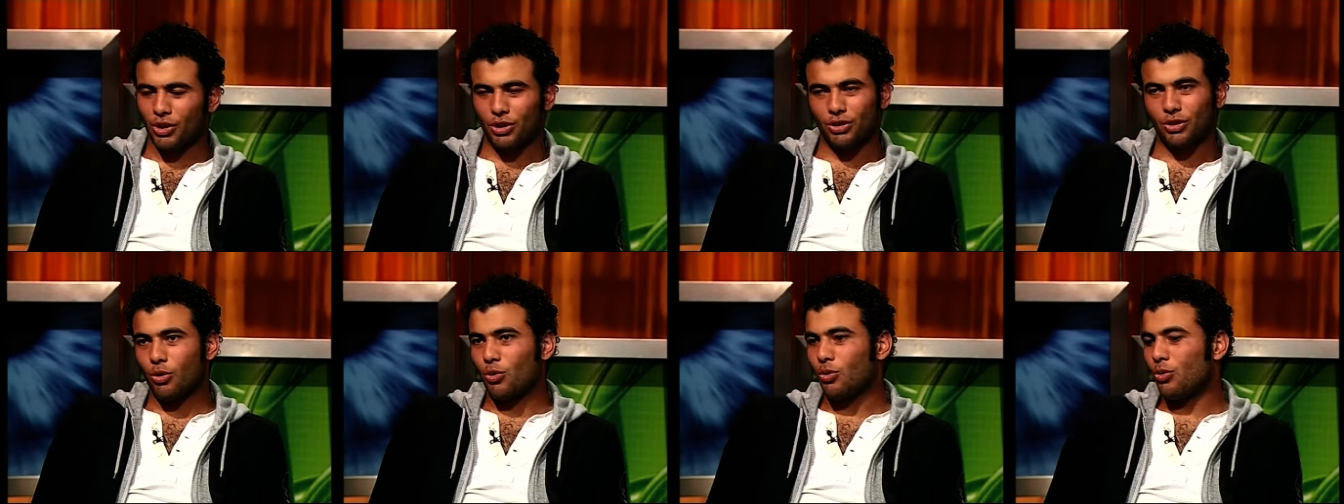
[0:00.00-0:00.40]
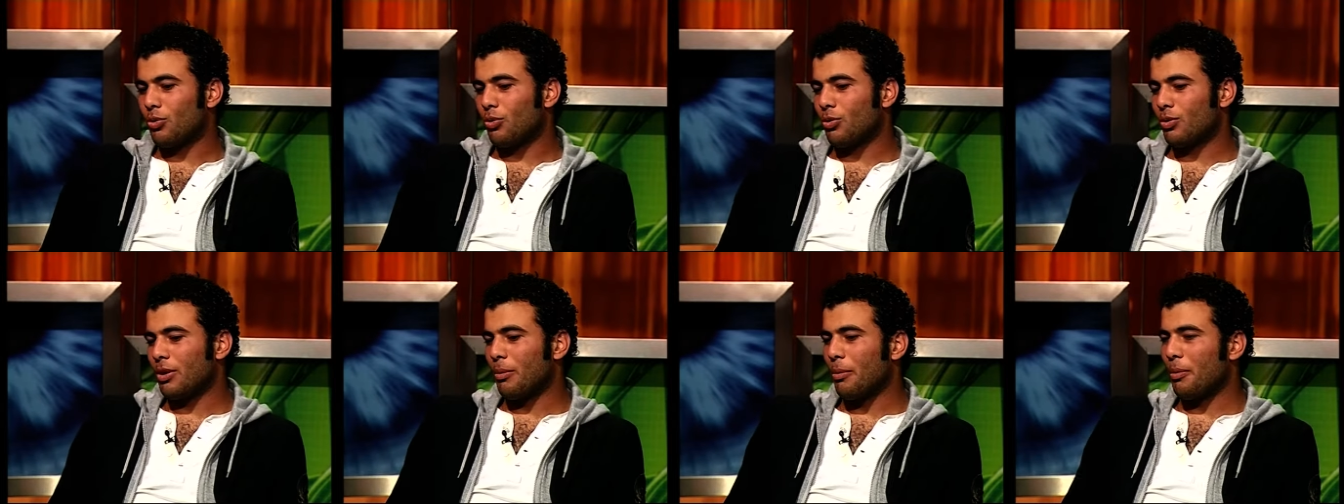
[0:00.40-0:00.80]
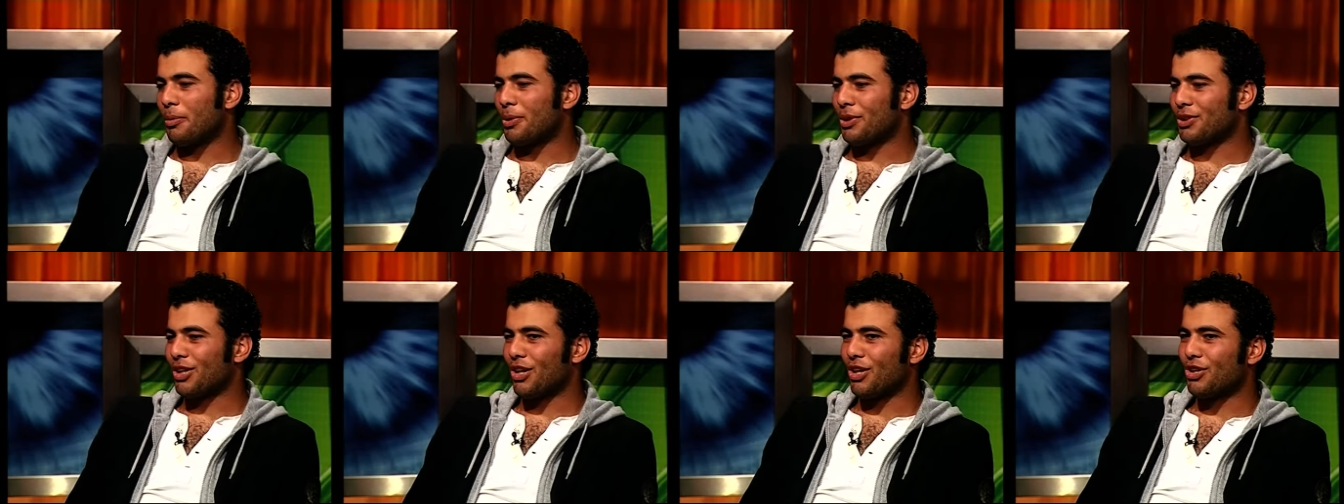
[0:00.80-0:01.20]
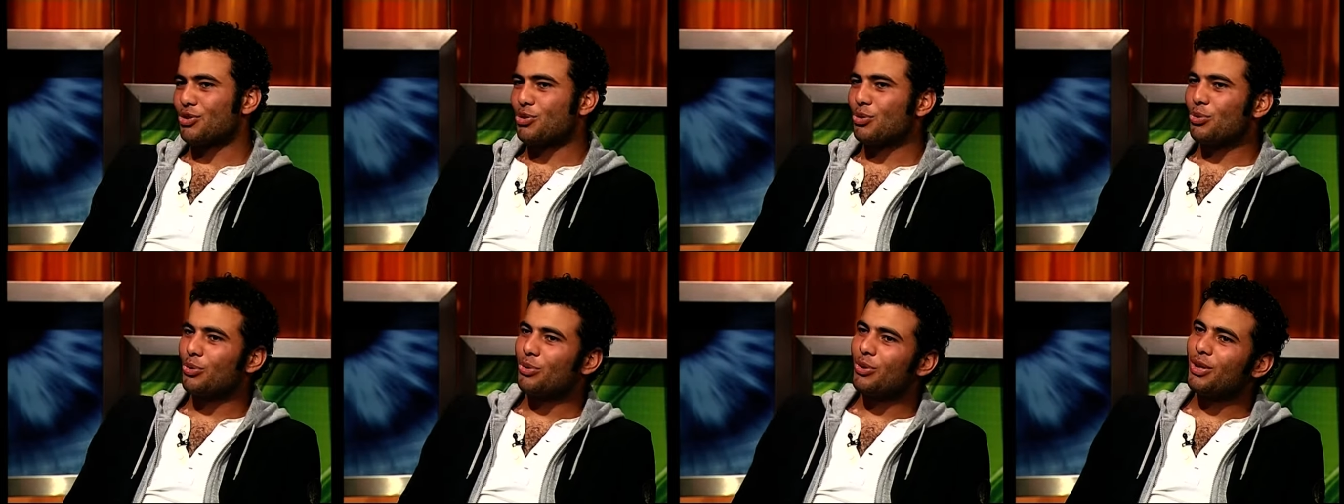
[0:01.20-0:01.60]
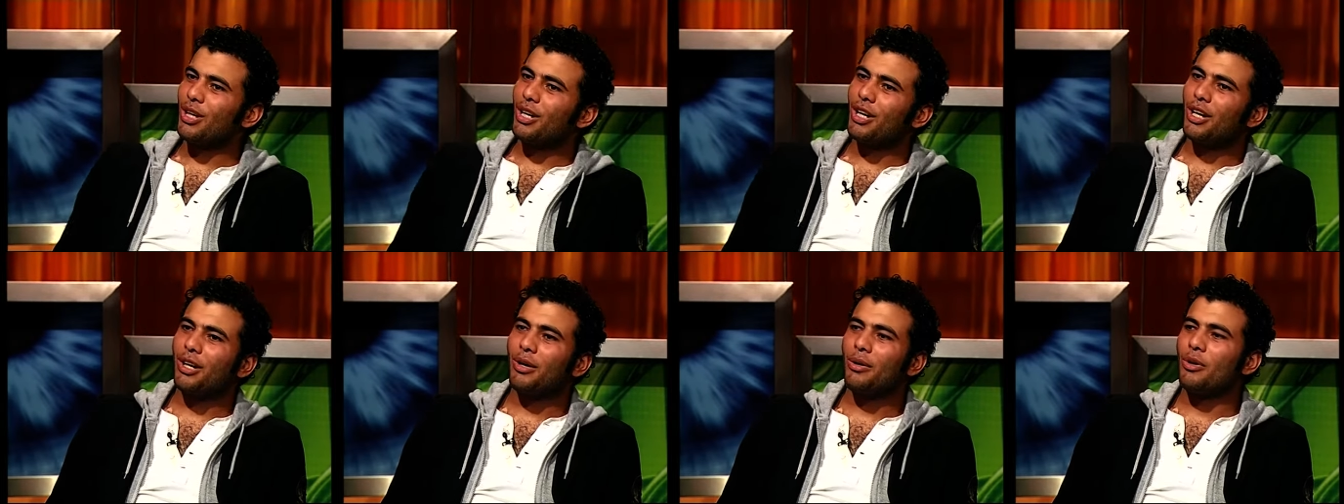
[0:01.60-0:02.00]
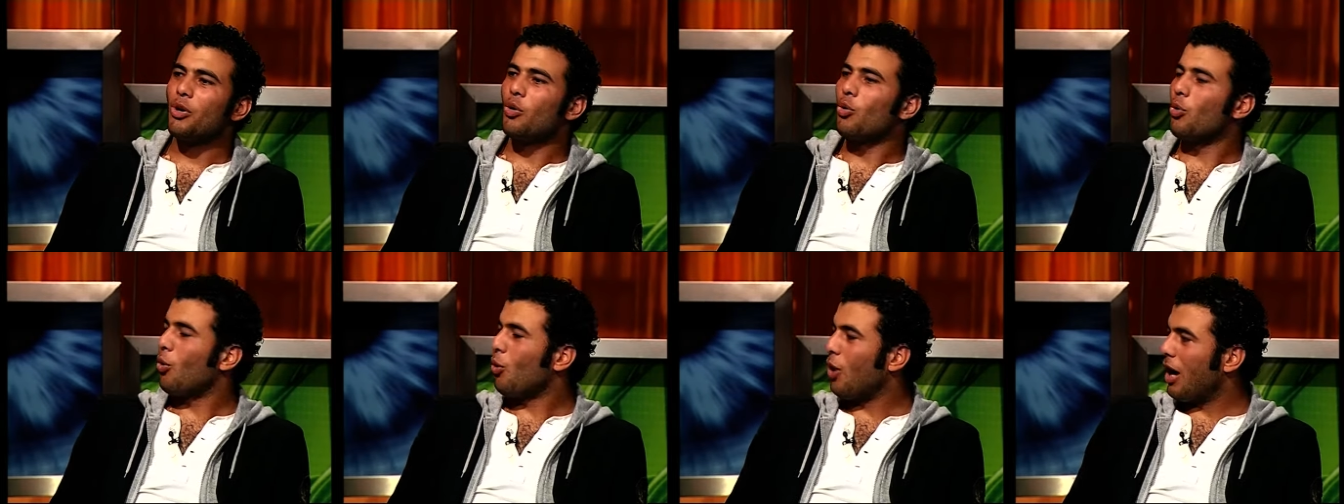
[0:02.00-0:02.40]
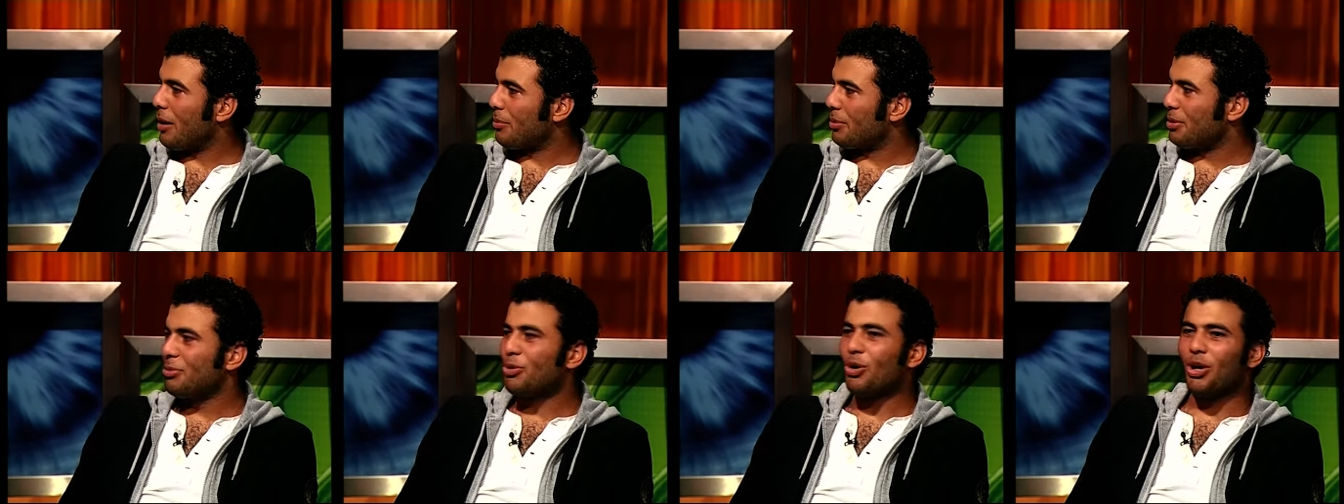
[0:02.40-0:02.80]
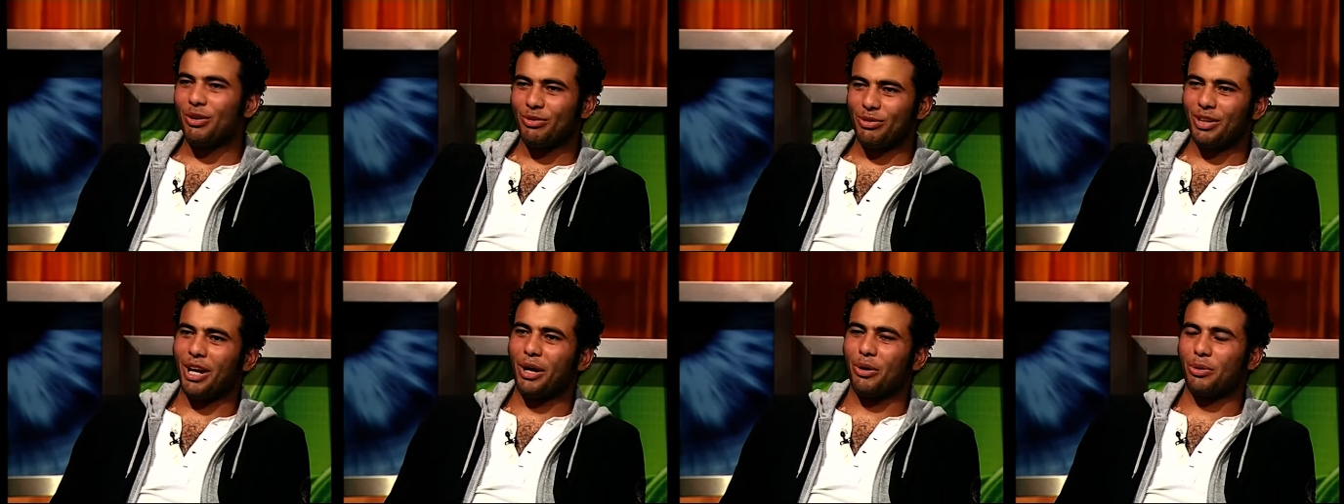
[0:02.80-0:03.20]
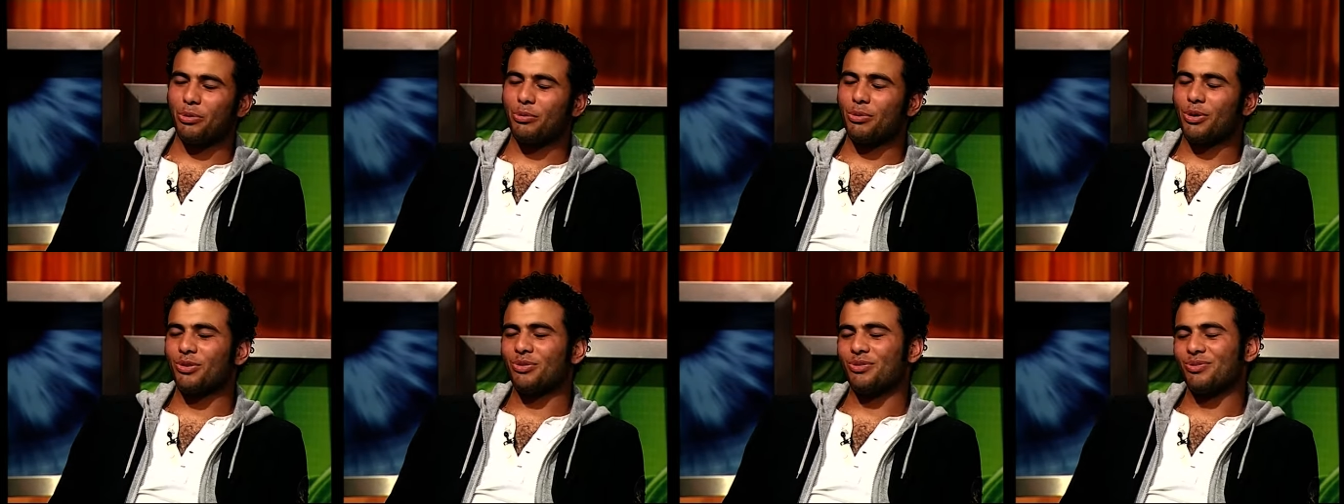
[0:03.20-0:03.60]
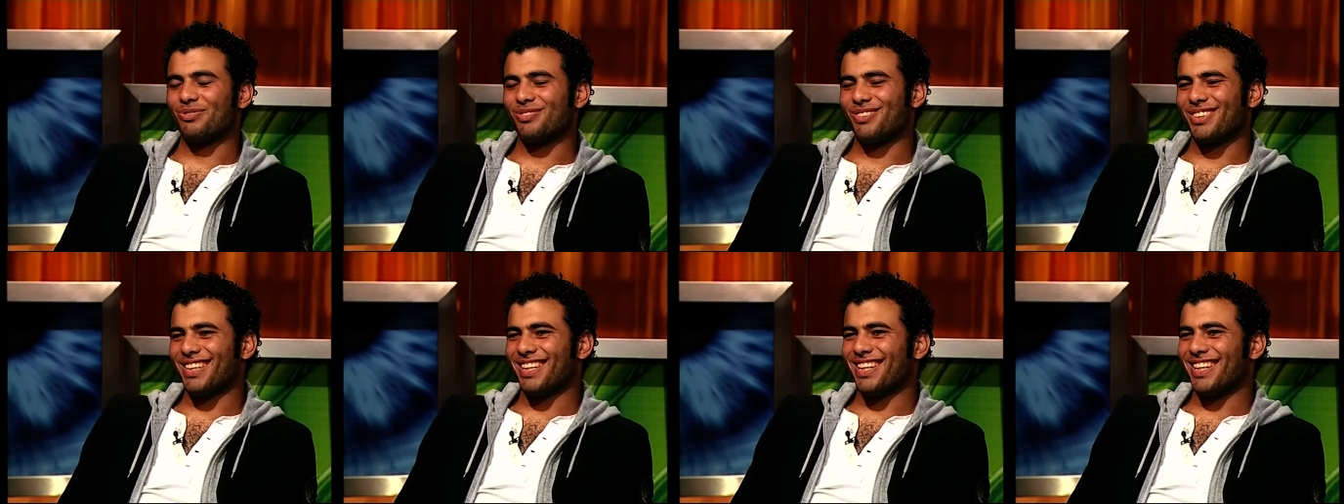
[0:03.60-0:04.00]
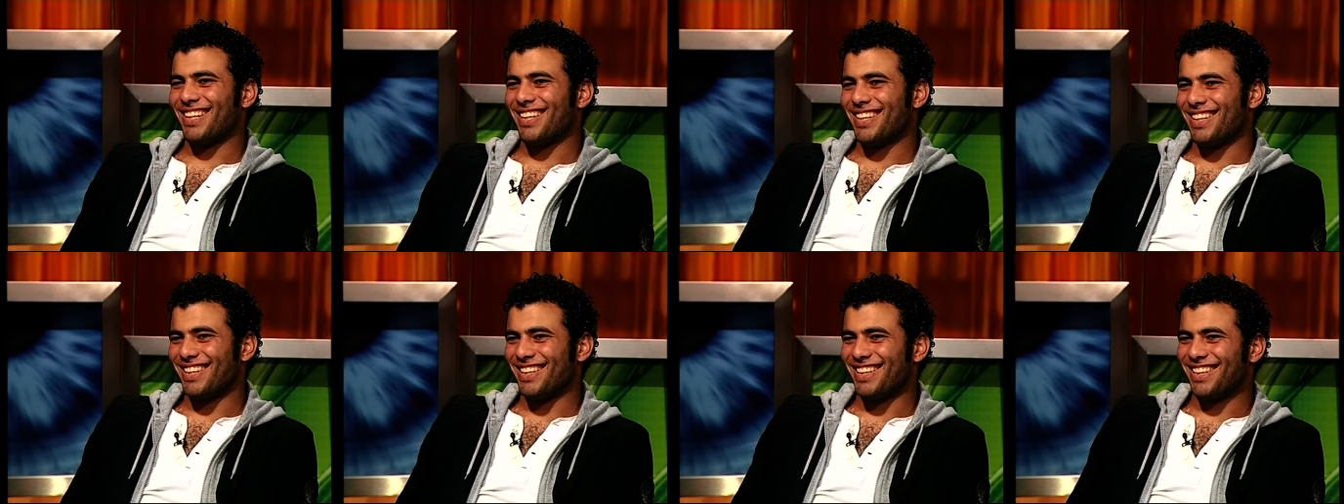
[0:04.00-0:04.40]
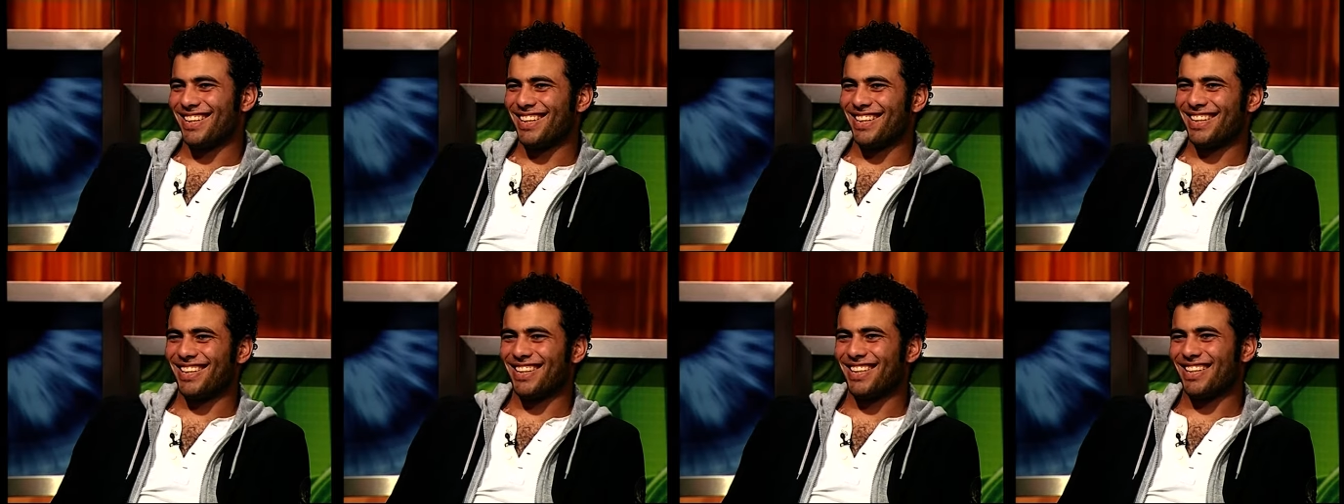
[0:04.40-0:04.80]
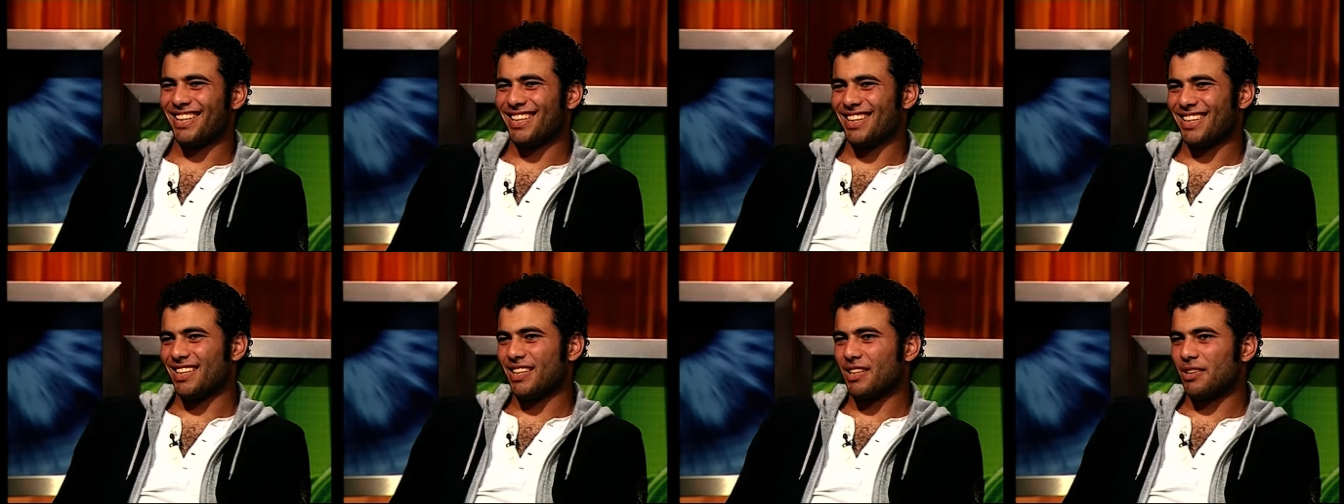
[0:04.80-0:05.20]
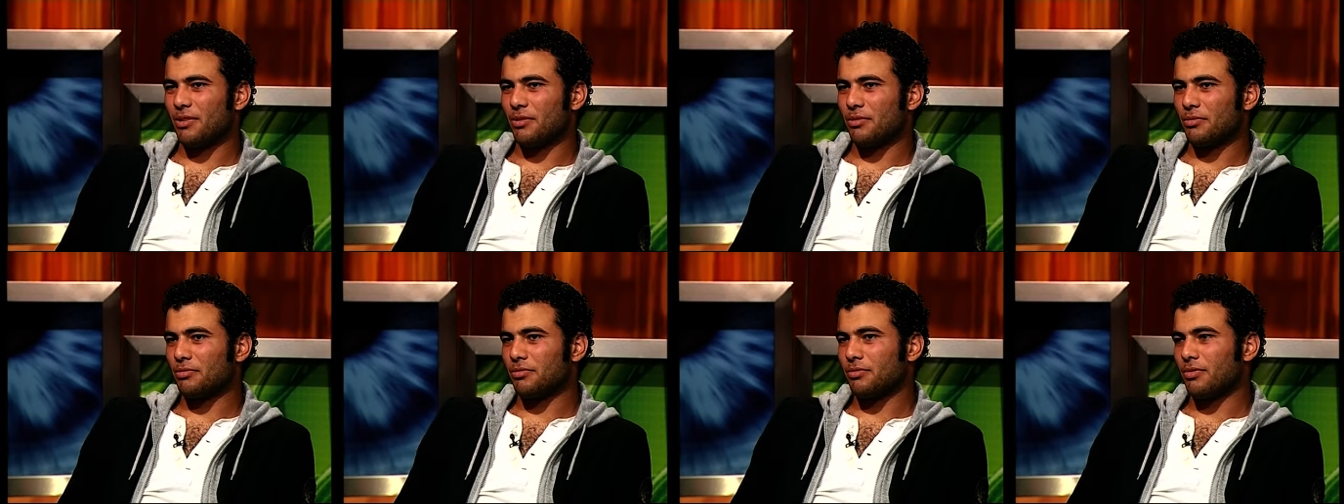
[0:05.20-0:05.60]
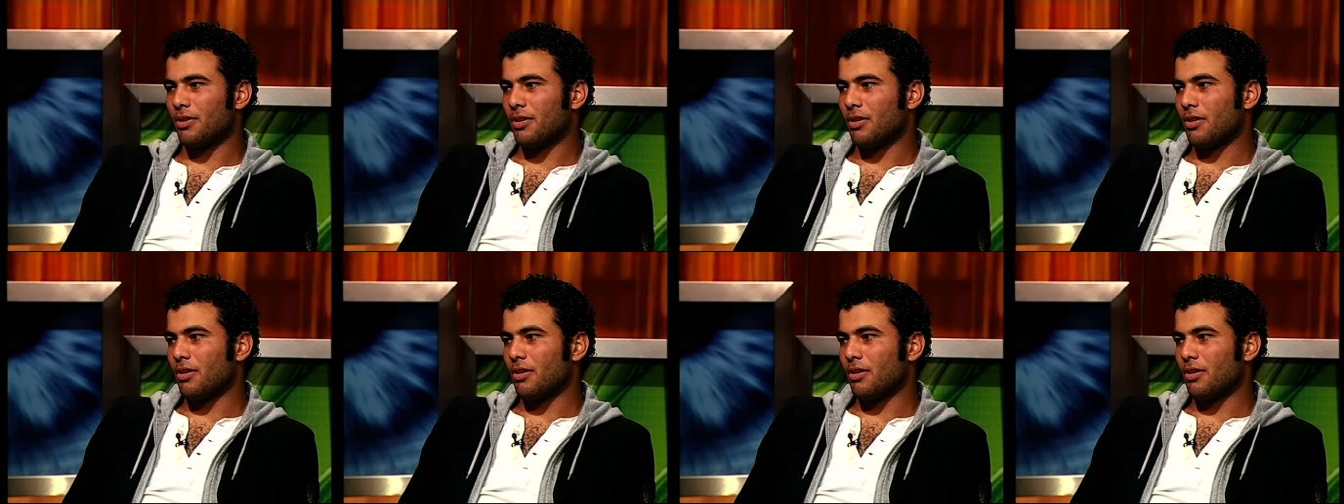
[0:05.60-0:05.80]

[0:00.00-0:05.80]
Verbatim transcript: نظره وده ما بيحصلش وهو حبيبي وهيفضل حبيبي برضه ما بيحصلش امال هو بيقول كده ليه